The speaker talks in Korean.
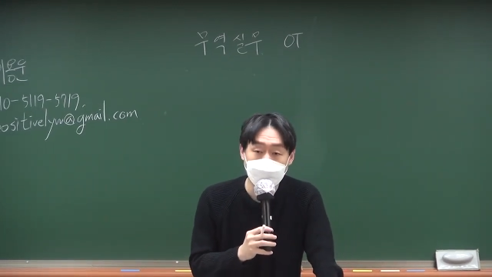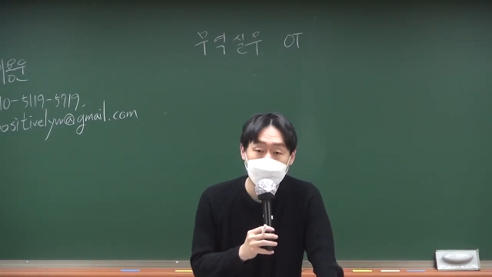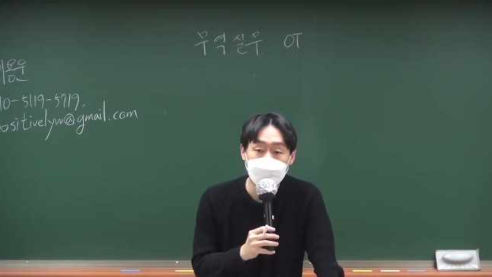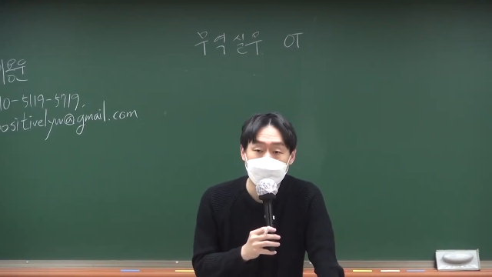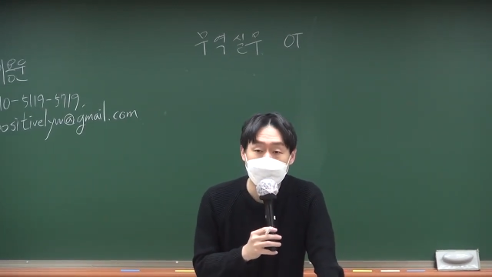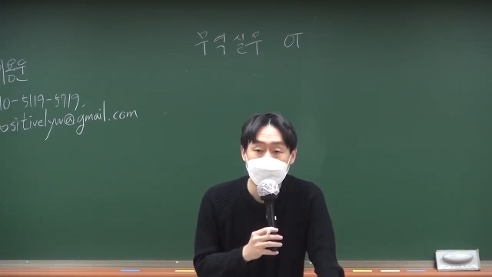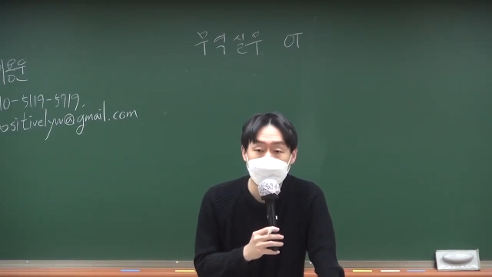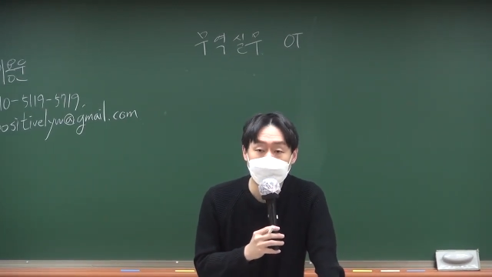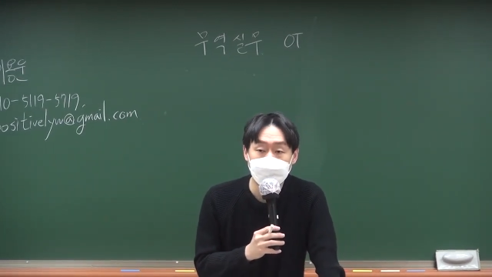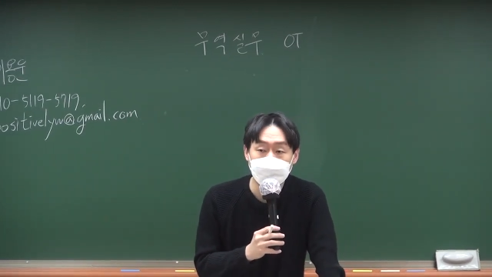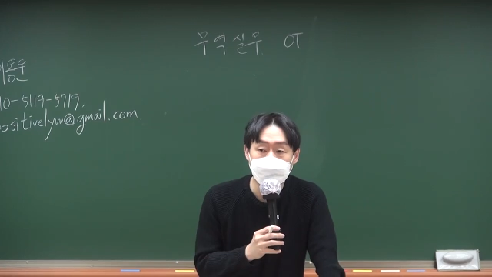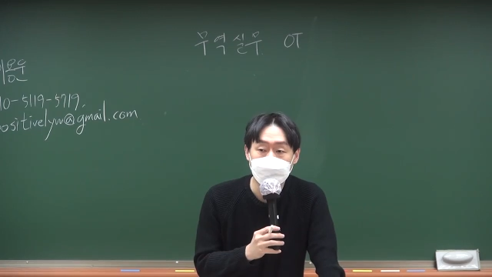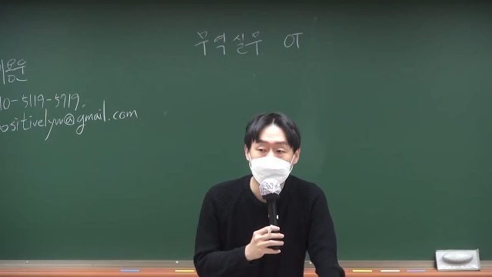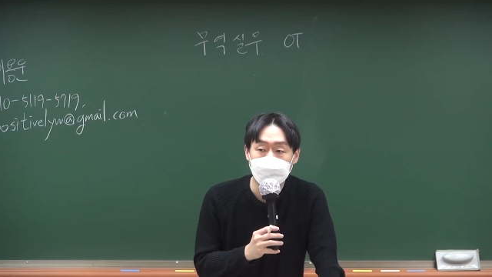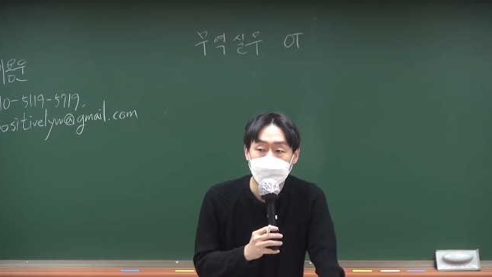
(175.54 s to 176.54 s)
동차로
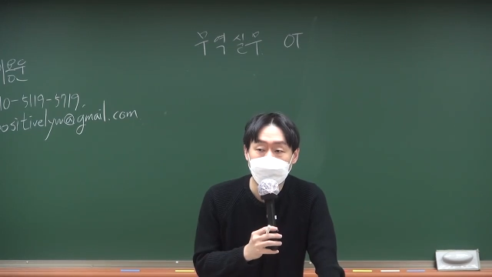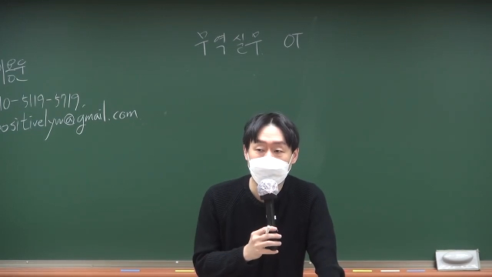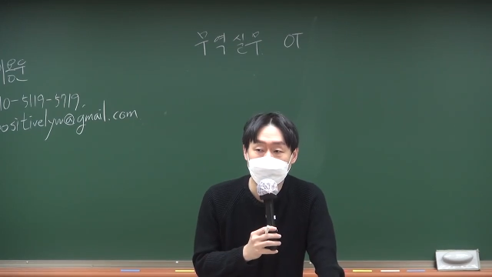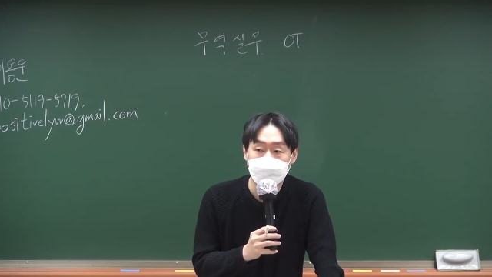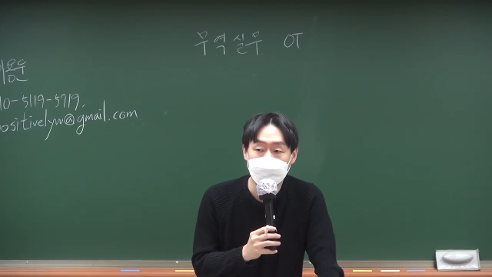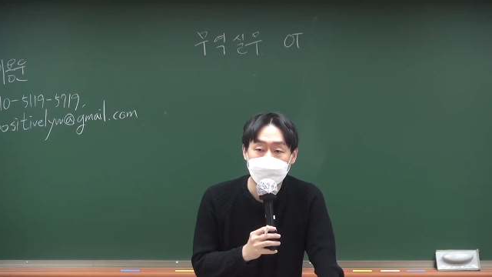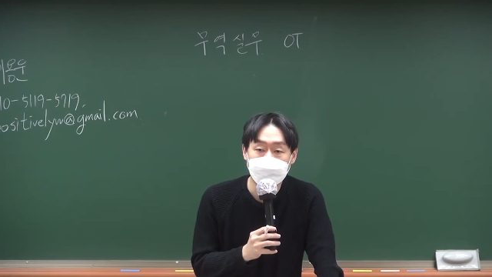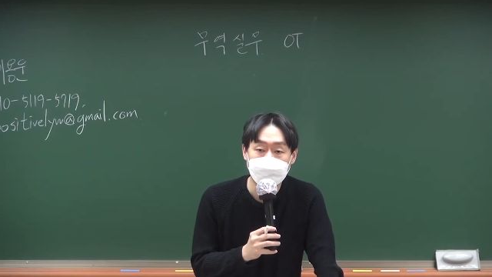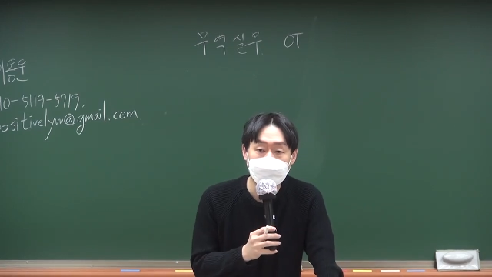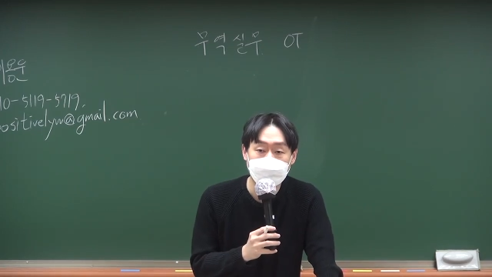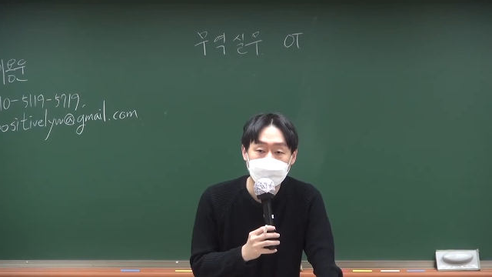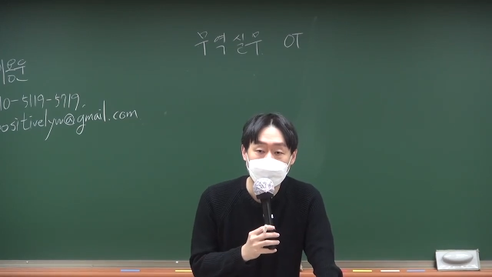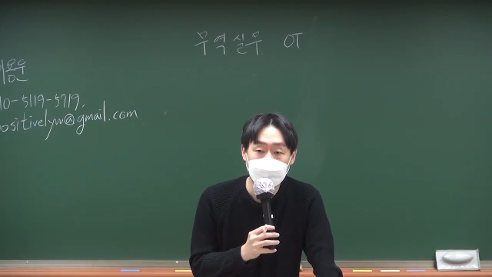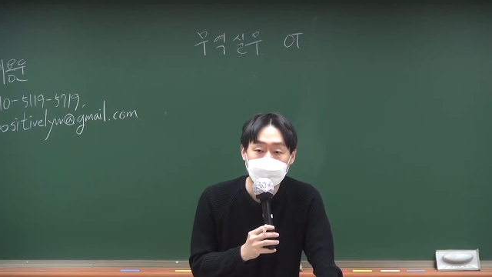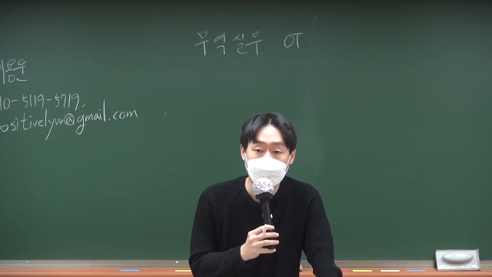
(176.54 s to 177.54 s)

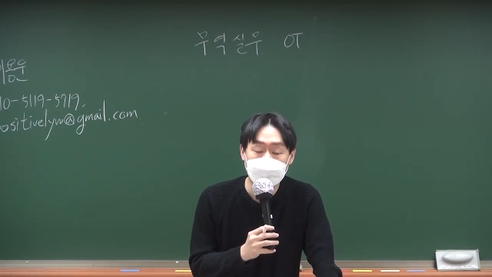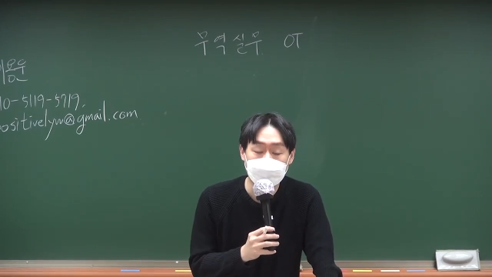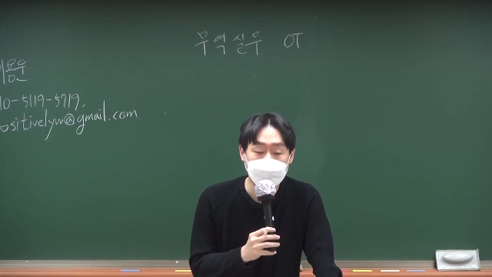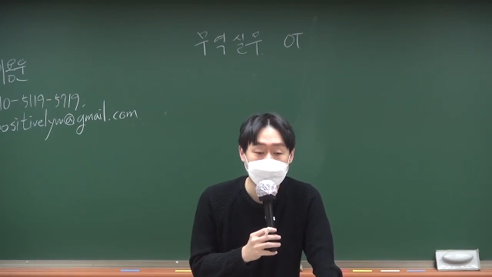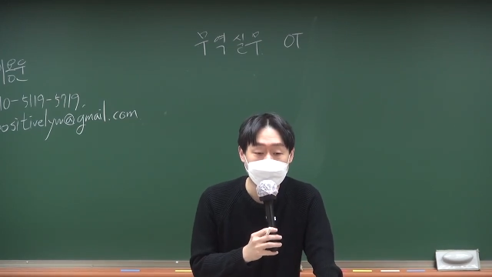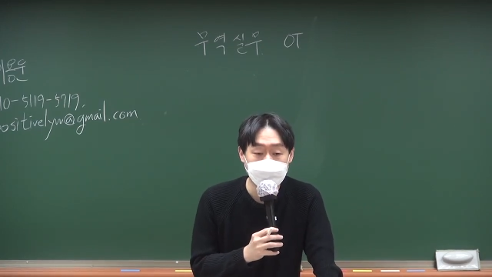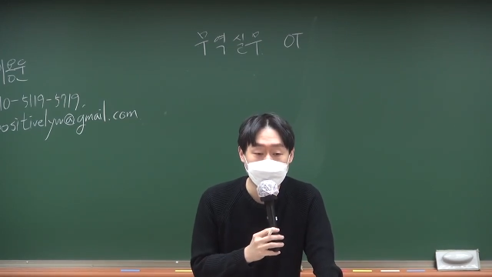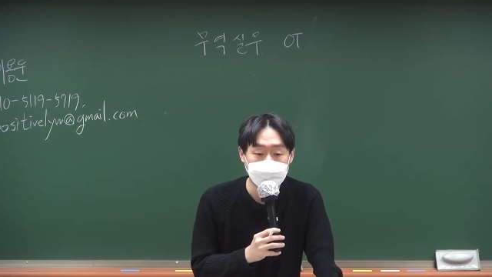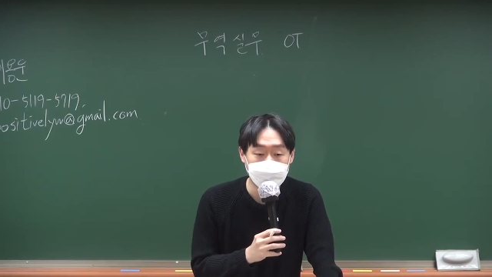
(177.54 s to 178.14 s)
공부하시기에도 아직